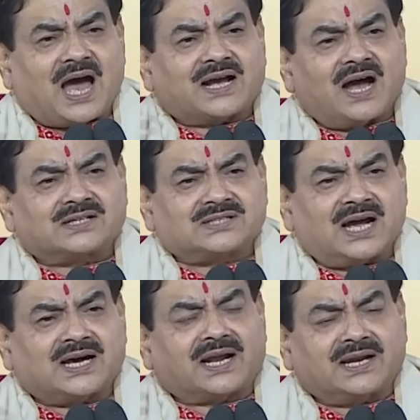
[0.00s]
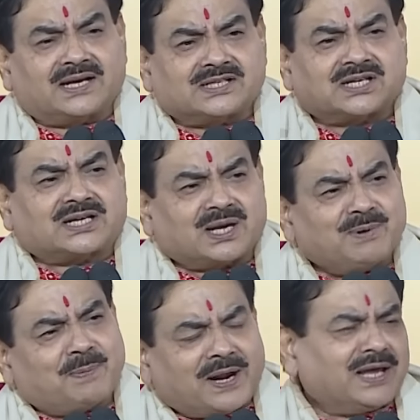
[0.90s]
आकांक्षा करने के चक्कर
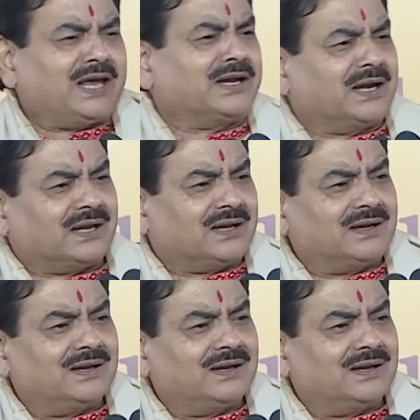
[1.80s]
में पड़ेंगे ही नहीं